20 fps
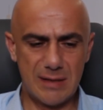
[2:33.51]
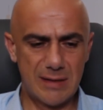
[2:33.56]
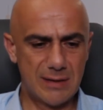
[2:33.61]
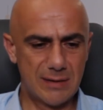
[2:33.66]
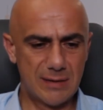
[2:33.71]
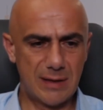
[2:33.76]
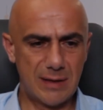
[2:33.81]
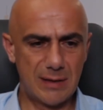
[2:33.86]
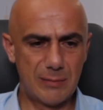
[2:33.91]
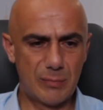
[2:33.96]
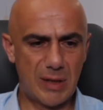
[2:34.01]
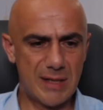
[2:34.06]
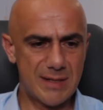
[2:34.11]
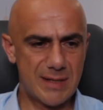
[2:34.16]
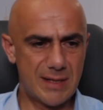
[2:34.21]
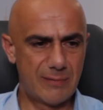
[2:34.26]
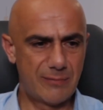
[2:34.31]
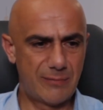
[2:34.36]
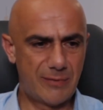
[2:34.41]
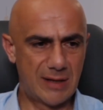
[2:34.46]
İnanın hani
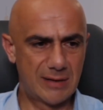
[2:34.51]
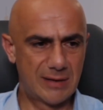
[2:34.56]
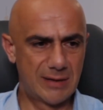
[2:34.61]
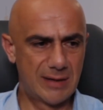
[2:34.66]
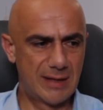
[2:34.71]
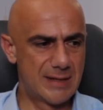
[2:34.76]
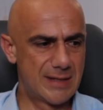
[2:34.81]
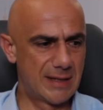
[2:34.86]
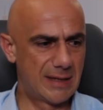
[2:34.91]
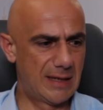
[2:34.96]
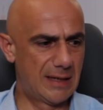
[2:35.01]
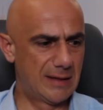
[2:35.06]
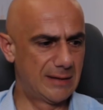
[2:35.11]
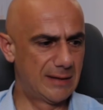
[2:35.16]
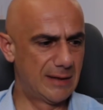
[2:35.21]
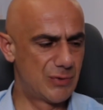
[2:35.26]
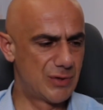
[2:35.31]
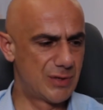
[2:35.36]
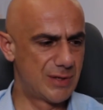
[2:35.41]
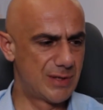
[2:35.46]
bazen farklı
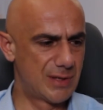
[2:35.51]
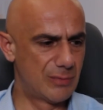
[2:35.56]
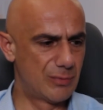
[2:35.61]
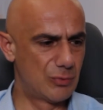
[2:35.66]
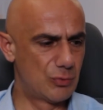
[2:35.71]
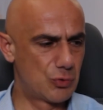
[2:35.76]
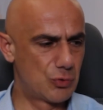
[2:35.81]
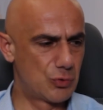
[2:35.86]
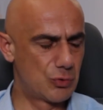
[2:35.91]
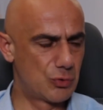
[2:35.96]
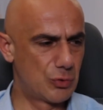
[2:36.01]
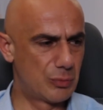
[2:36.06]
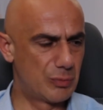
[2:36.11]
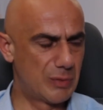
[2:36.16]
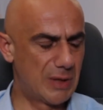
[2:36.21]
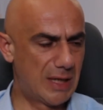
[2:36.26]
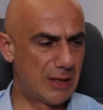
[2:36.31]
gezegendeymişiz gibi düşünüyorum.